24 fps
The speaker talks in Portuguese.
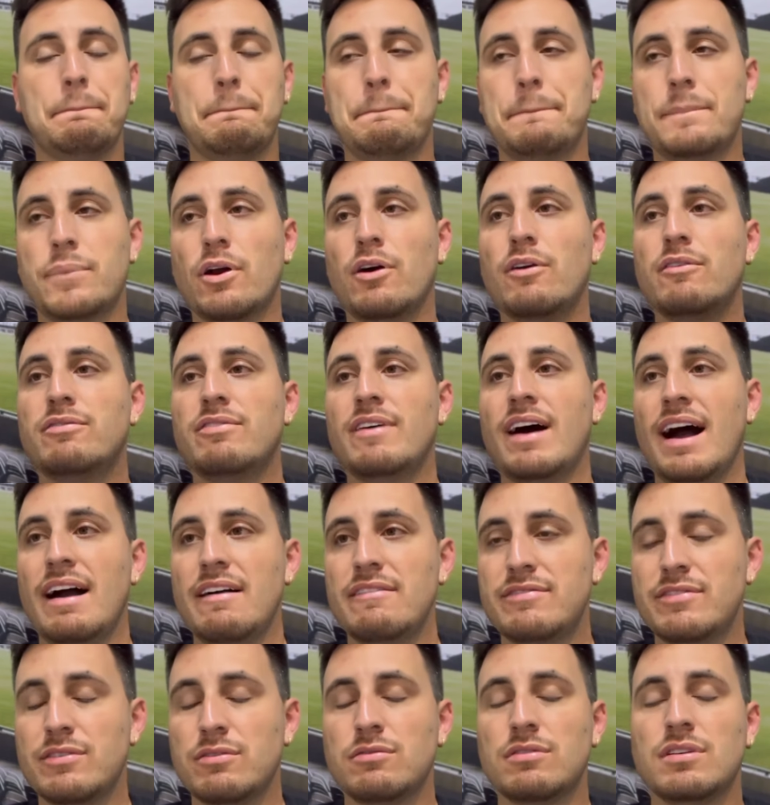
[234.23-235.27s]

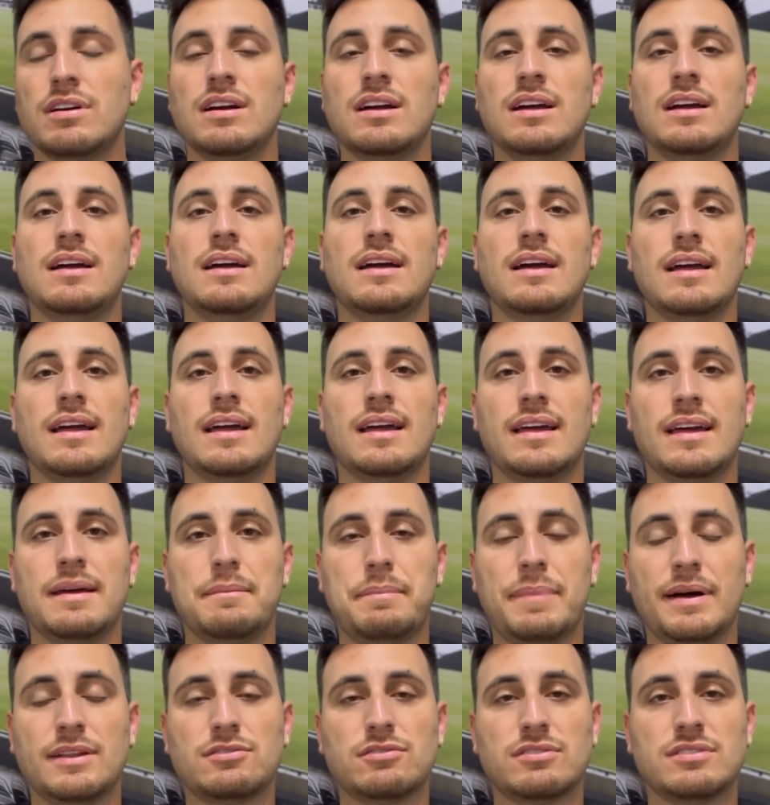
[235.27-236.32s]
provável é,
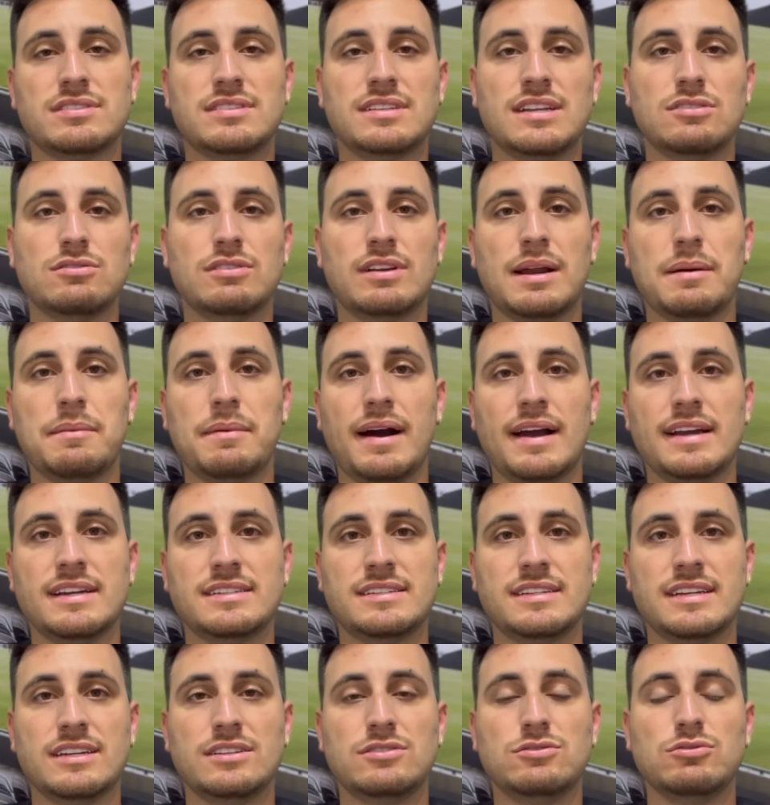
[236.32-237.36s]
patrocinadora
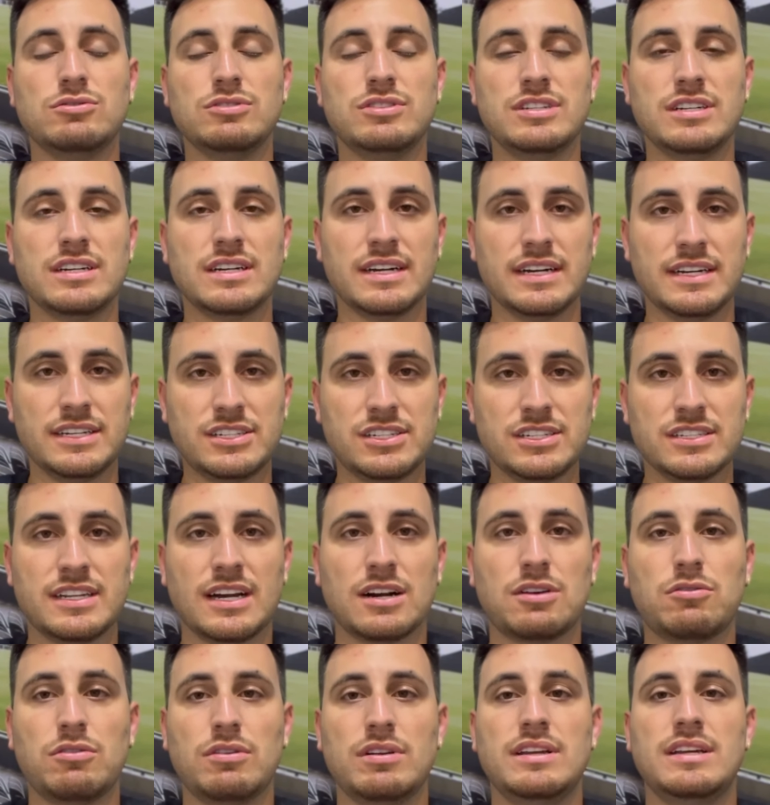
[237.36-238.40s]
master do Gigante da
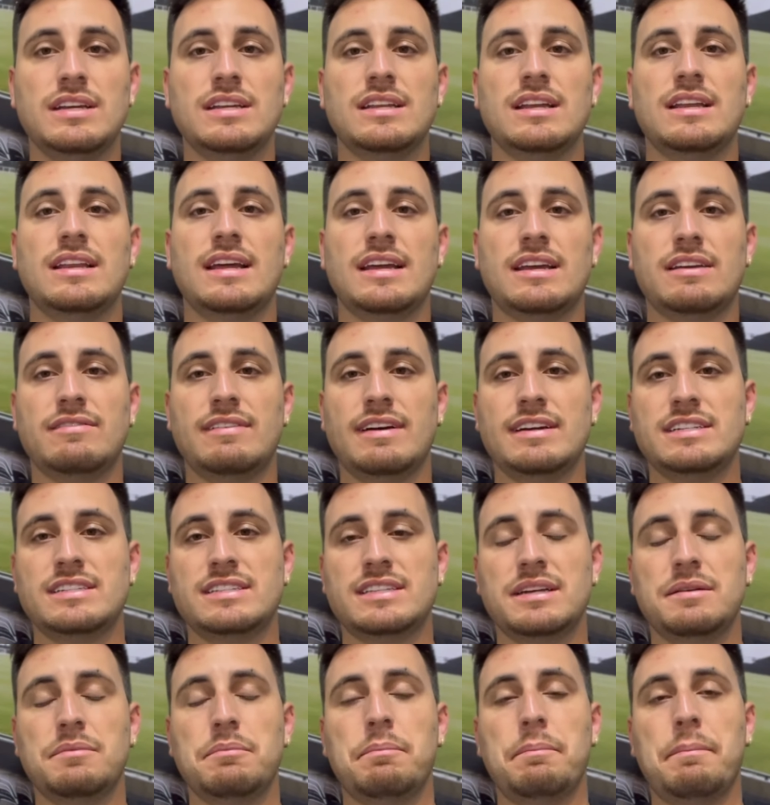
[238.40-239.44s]
Colina, né, que vai
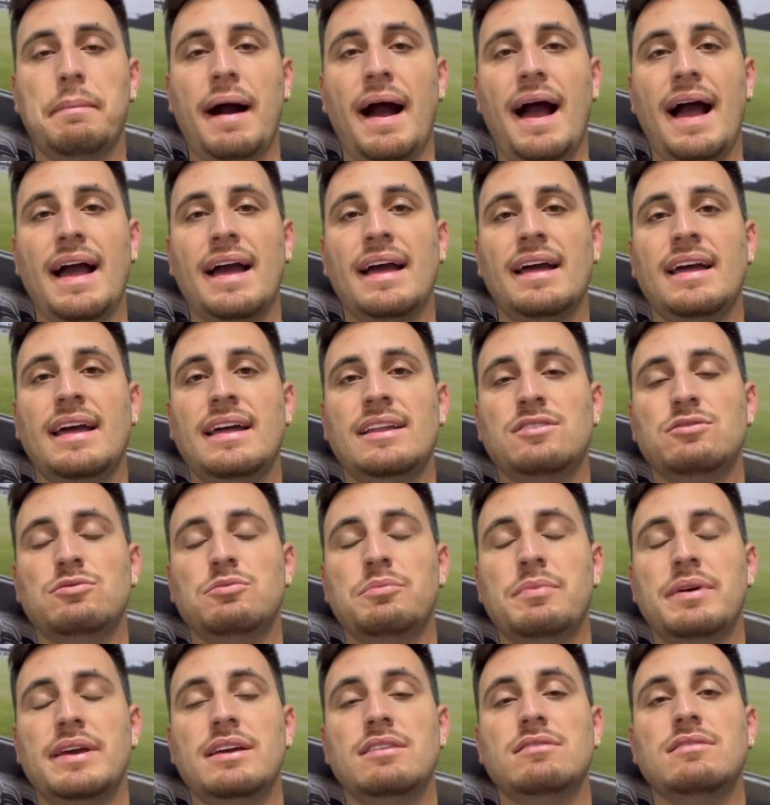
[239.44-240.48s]
estampar no
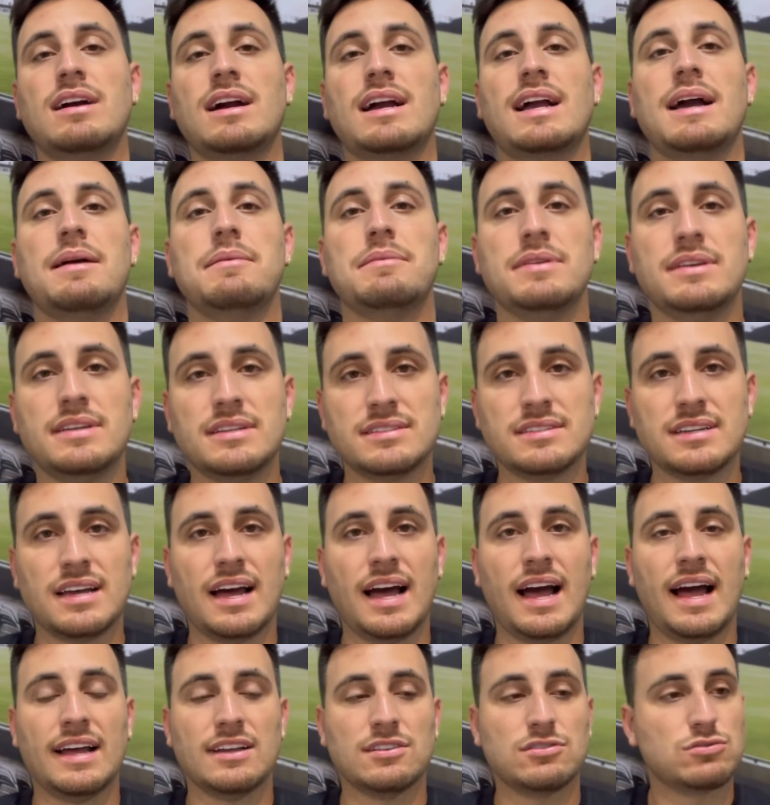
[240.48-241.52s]
meio da camisa
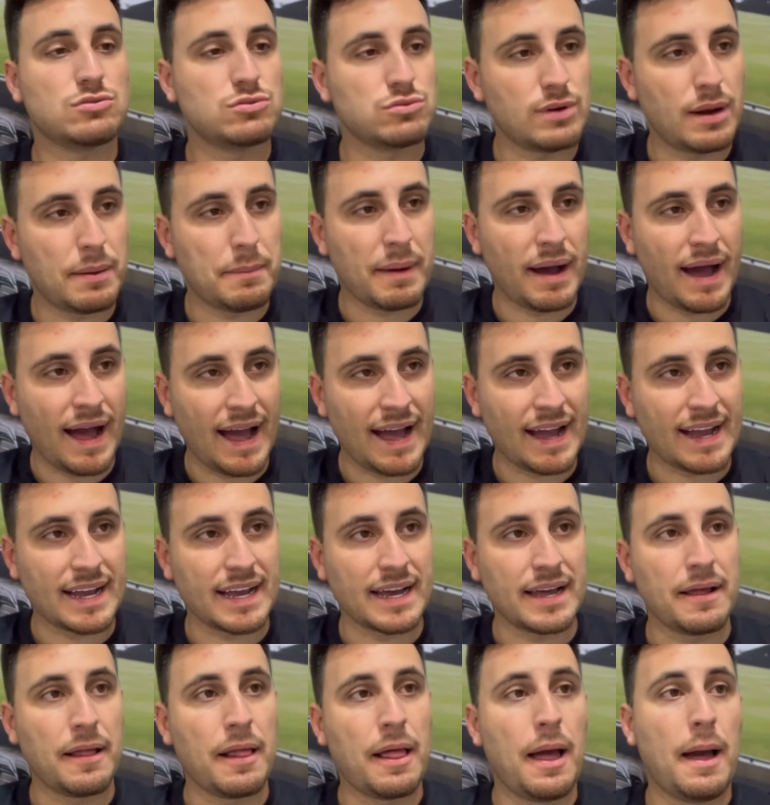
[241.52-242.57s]
a sua marca.
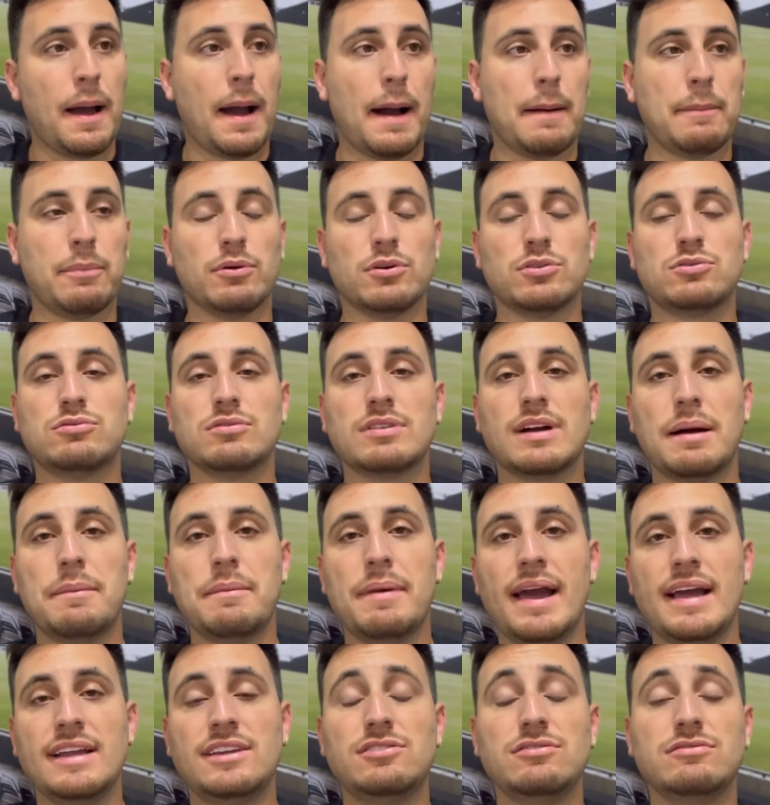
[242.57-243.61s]
A
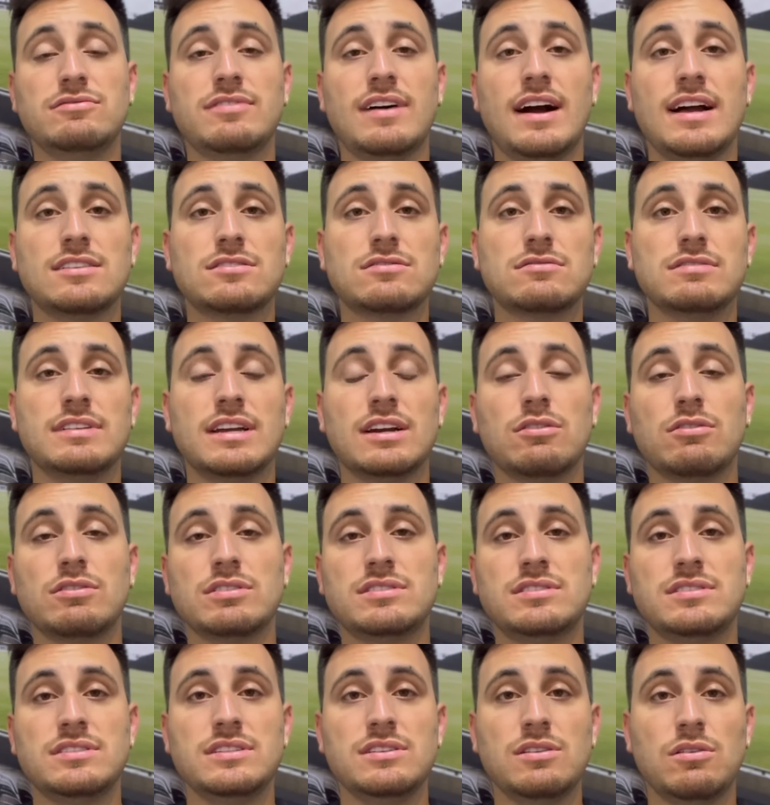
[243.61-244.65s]
Portugabet e o Vasco
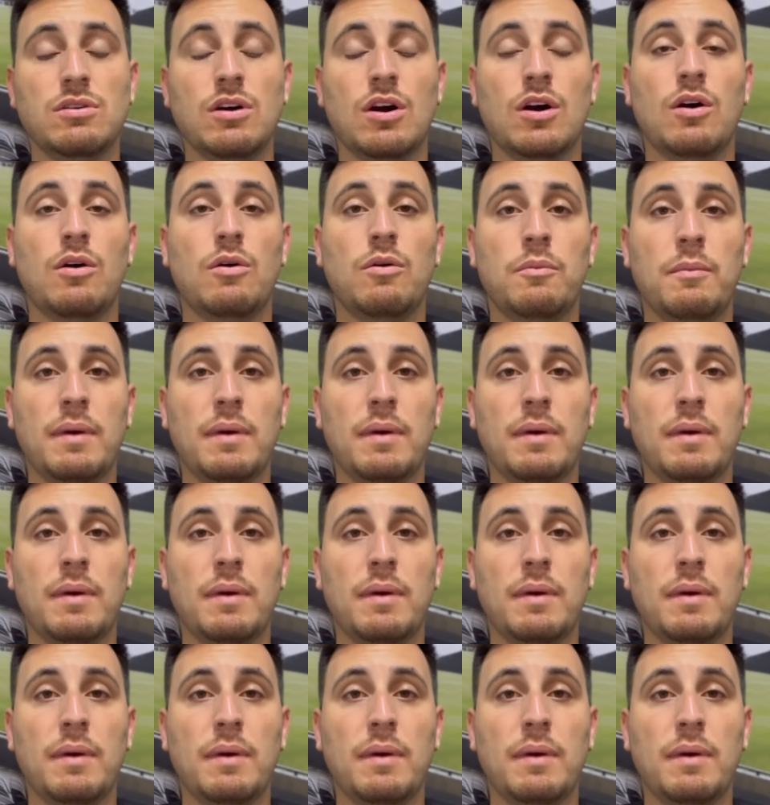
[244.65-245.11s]
negociam o